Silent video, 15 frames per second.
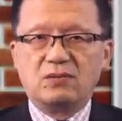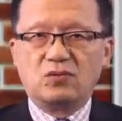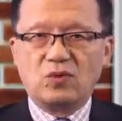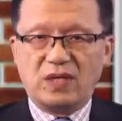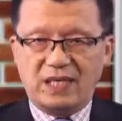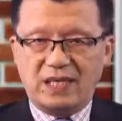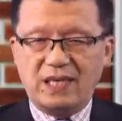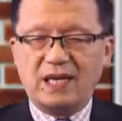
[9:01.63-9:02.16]

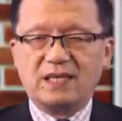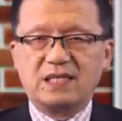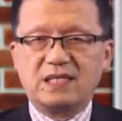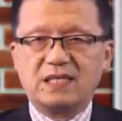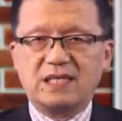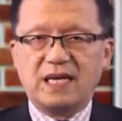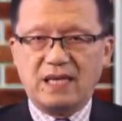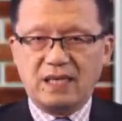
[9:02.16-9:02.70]
对银行的
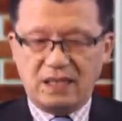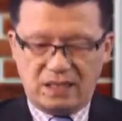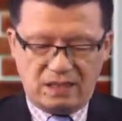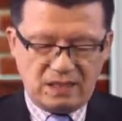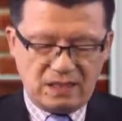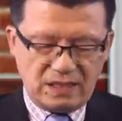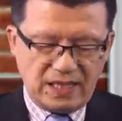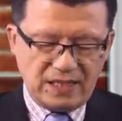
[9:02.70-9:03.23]
欺诈
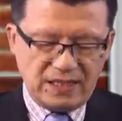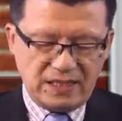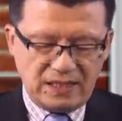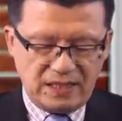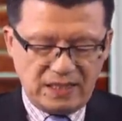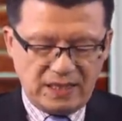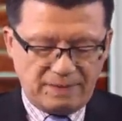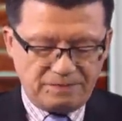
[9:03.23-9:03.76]
和电信
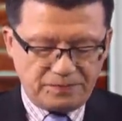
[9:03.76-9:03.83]
欺诈，